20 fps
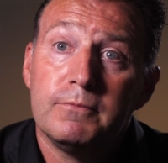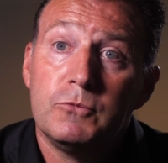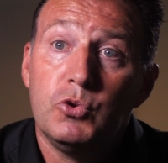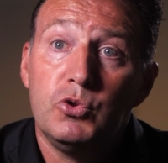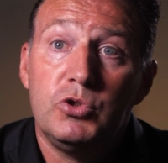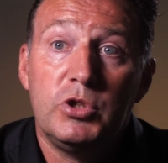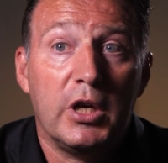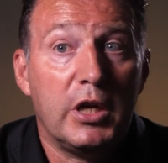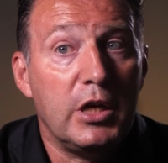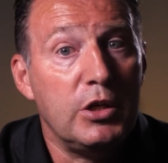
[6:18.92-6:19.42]

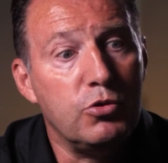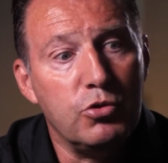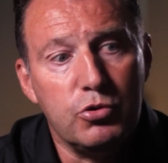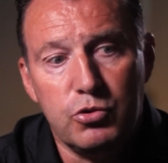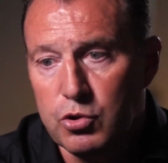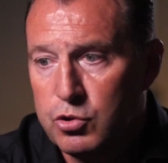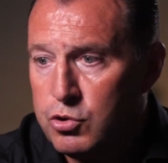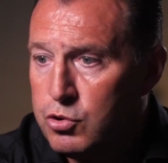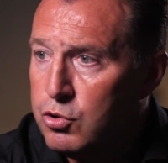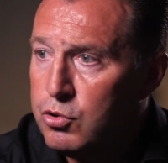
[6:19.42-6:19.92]
Tous ces réseaux
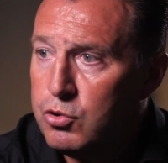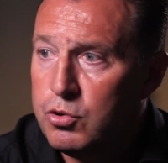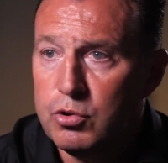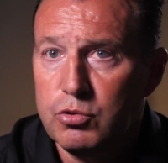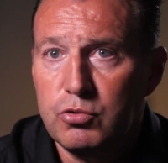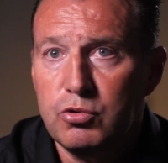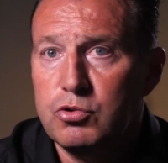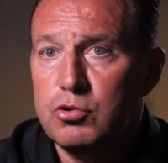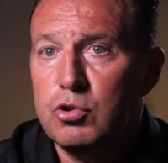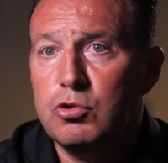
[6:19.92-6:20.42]
sociaux,
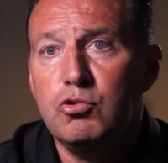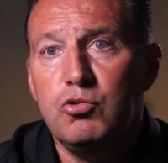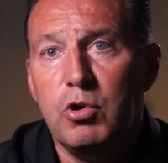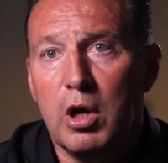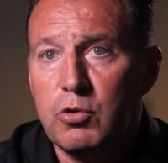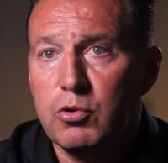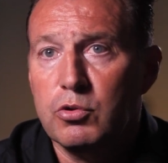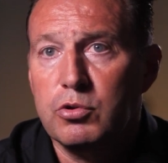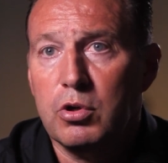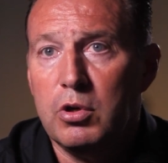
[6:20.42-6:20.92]
tout ce que tu
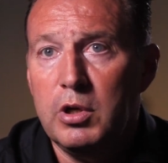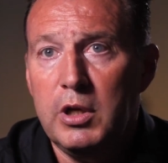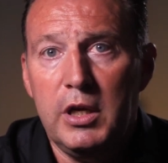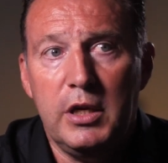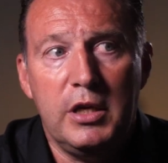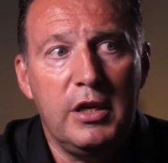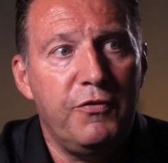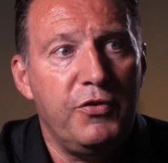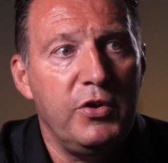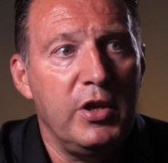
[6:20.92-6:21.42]
dois
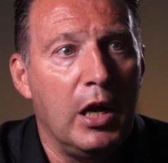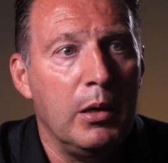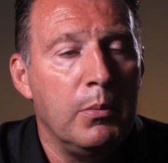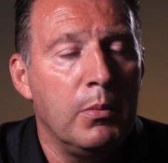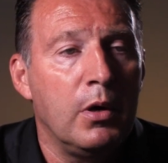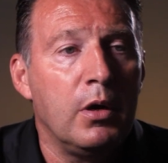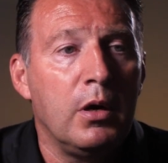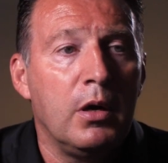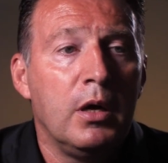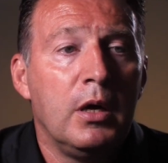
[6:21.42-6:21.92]
contrôler, qui
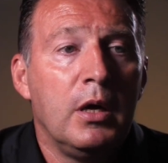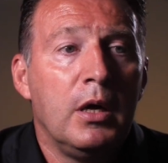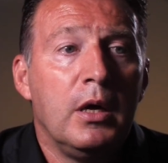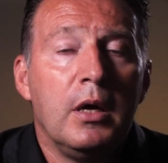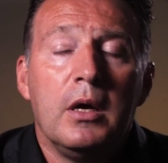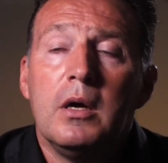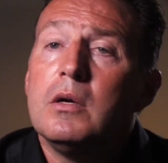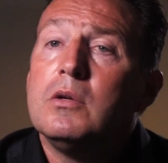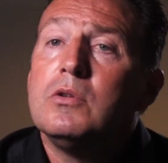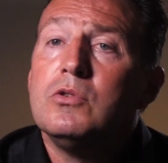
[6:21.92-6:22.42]
finalement,
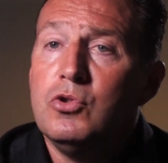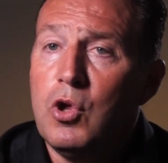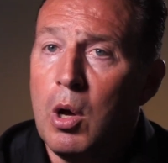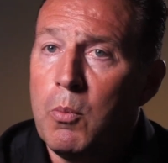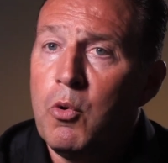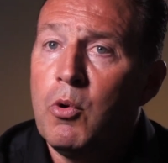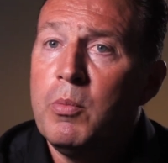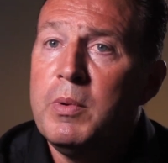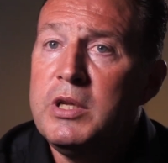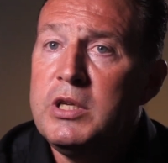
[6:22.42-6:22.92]
dans
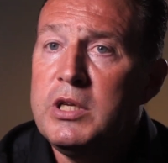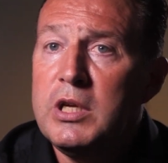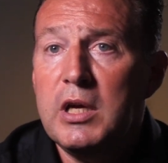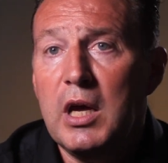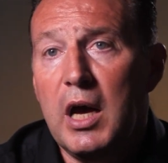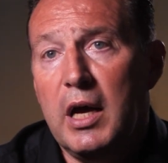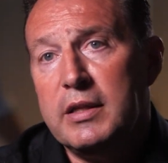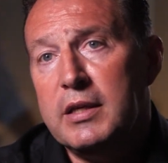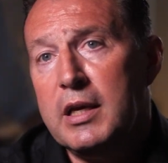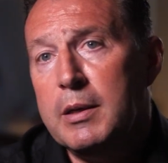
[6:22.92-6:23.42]
mon
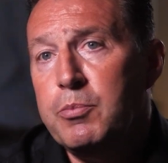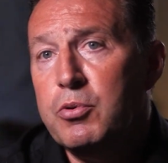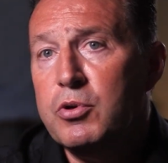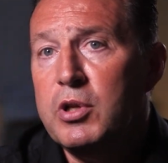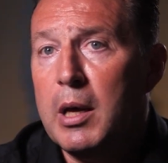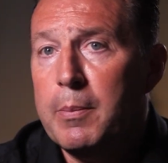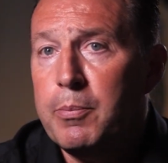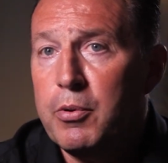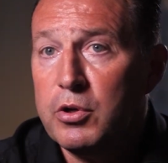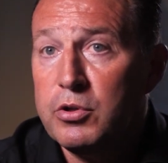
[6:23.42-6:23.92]
métier, a très peu
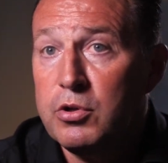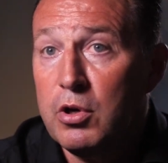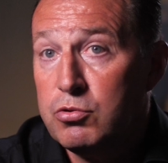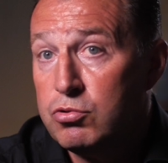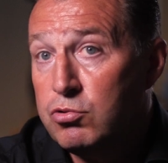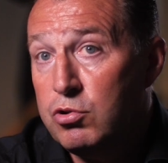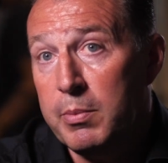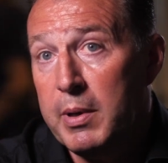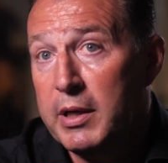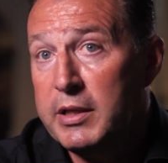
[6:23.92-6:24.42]
d'importance
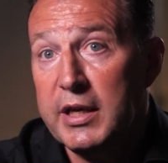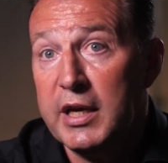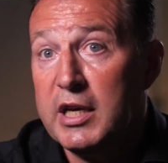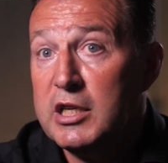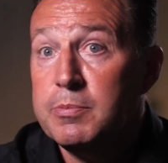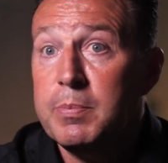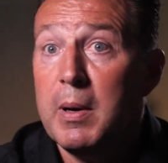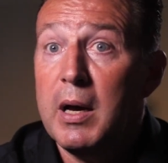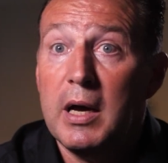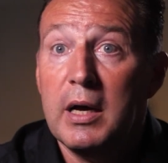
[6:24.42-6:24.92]
ou ne
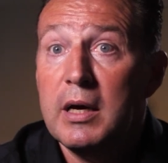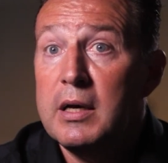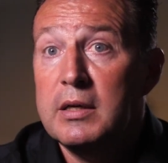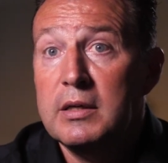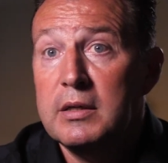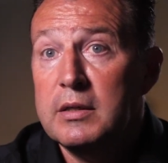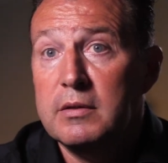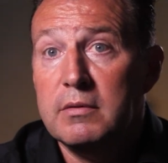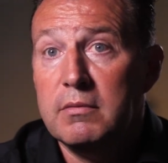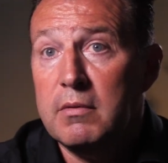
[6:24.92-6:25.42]
m'intéresse pas.
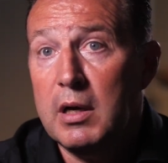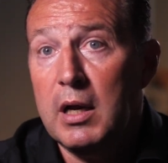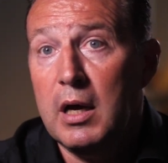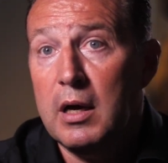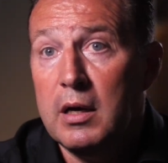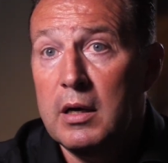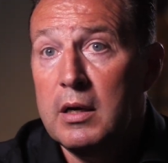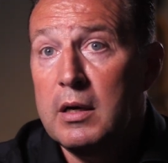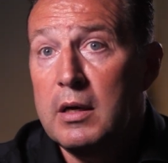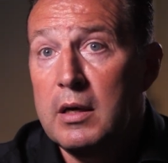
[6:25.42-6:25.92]

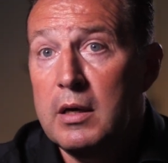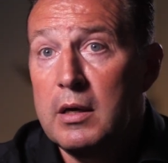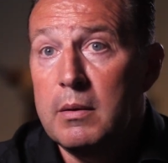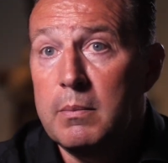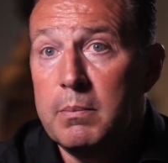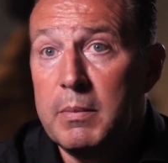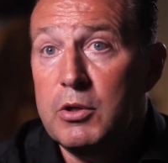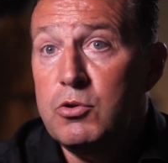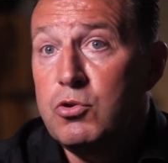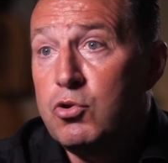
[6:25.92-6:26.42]
Voilà.
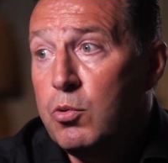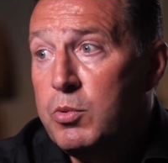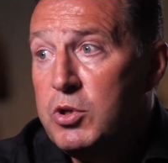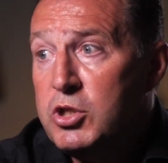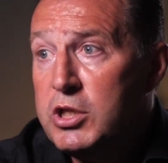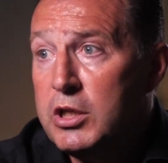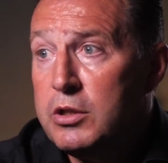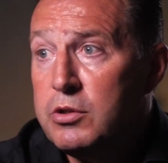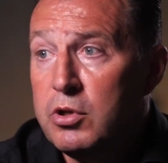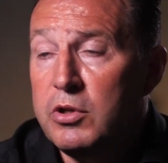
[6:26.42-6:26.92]
Mais tu es
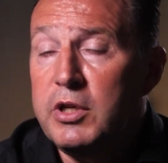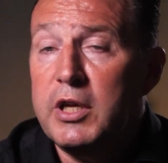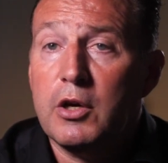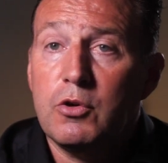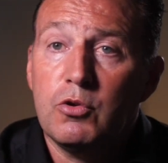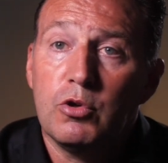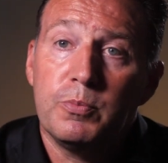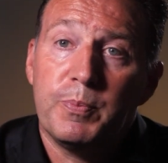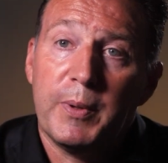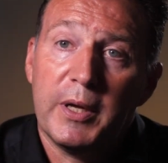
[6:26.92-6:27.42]
obligé de tenir
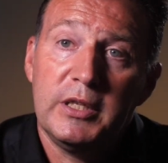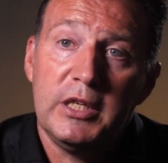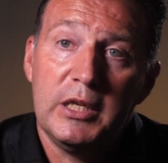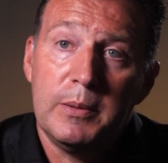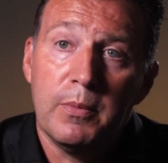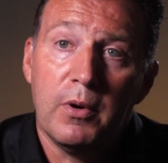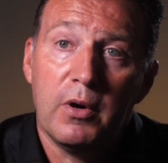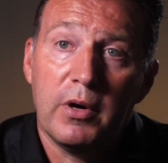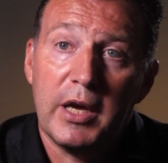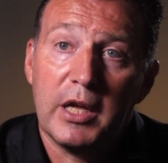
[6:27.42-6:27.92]
compte
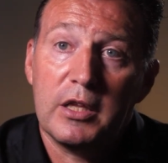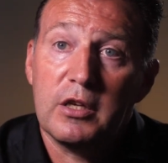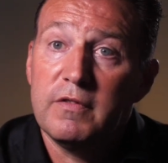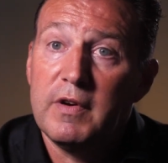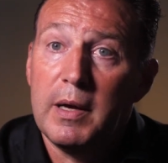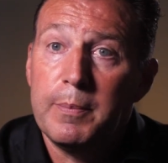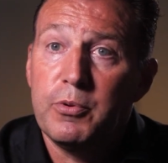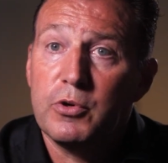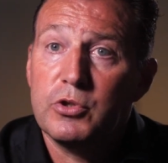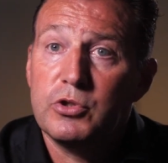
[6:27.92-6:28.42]
pratiquement
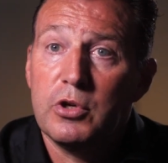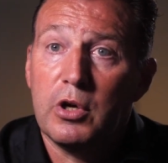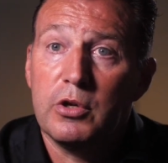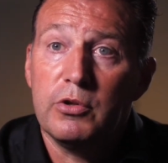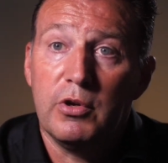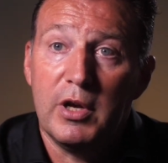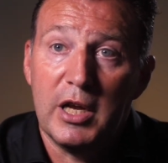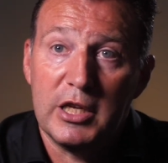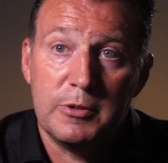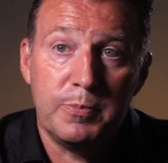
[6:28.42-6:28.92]
80%
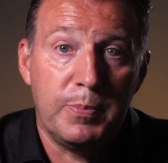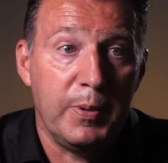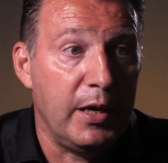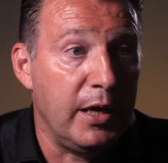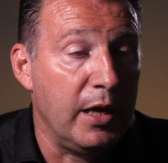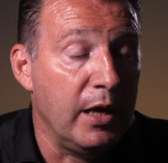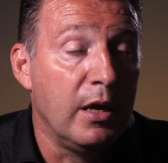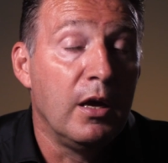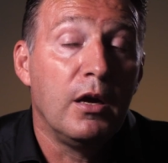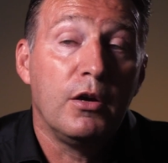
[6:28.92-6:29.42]
de
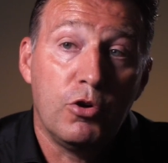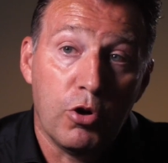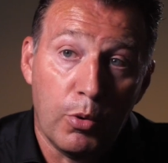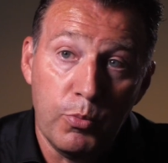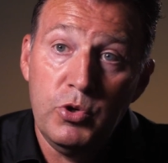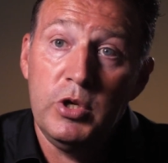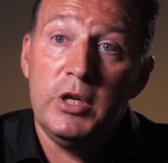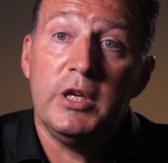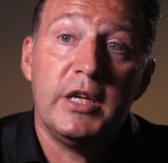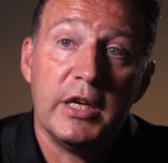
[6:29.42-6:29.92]
l'aspect
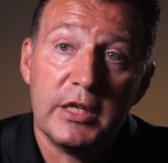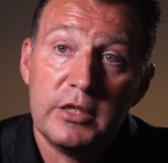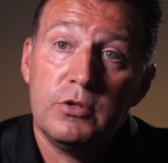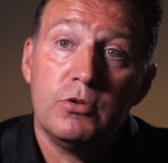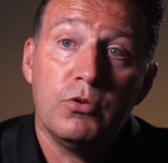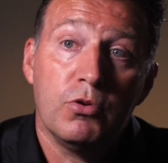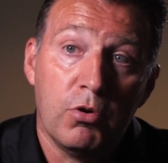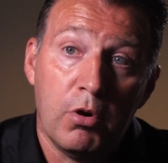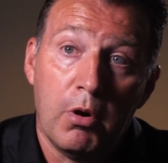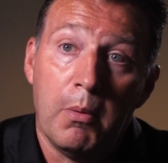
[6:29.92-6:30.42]

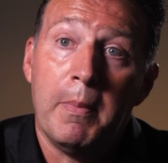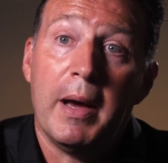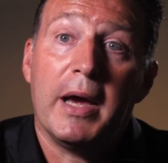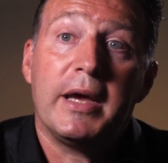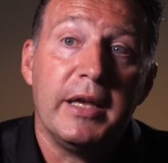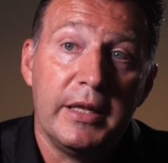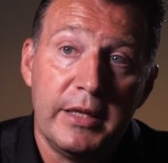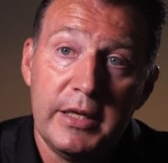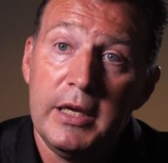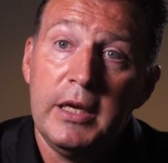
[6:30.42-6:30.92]
communication,
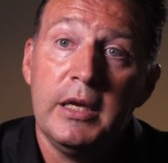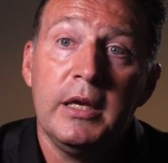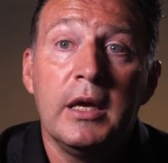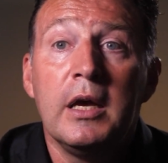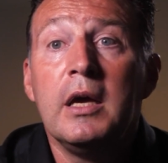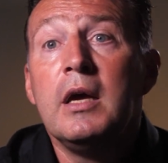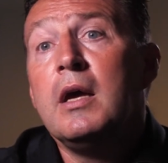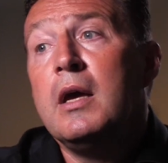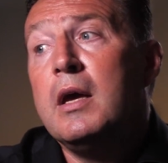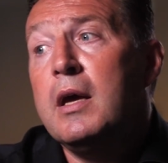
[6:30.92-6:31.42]
marketing
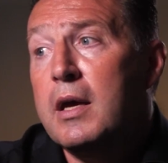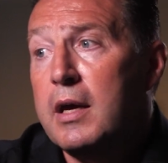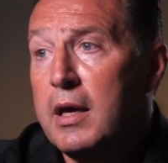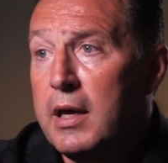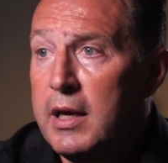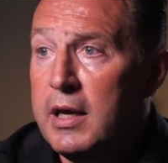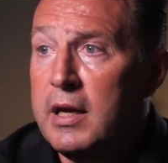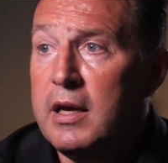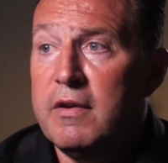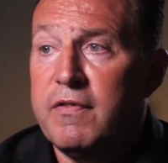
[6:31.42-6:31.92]

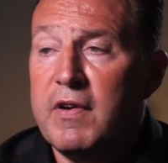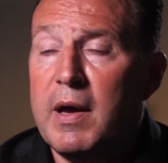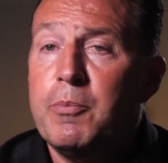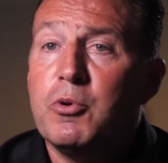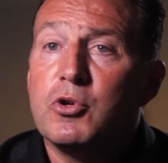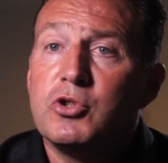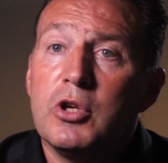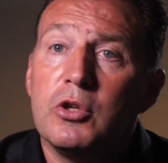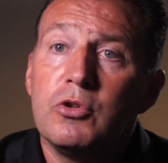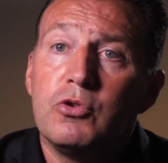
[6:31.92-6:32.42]
et
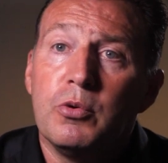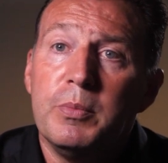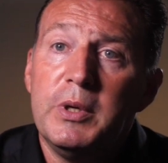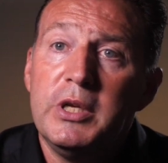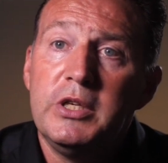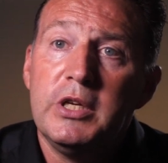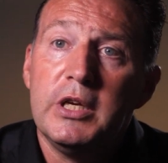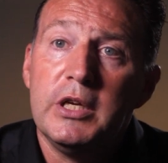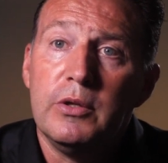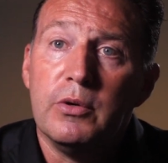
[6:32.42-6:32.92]
20% de ton
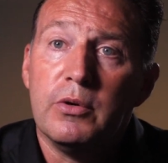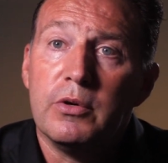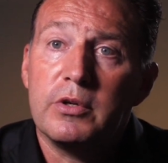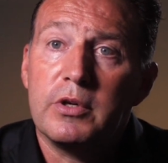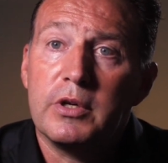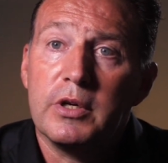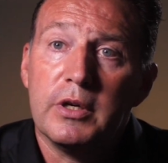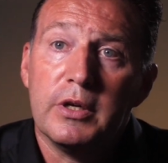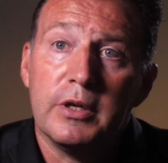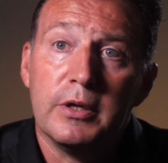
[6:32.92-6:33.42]
métier.
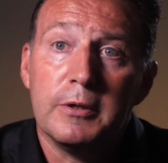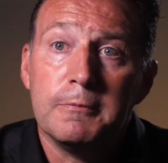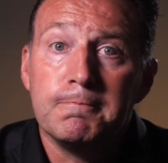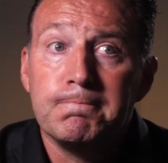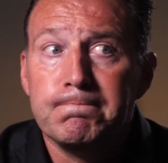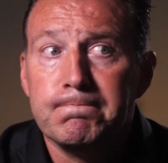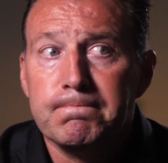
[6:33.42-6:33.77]
Donc. Euh...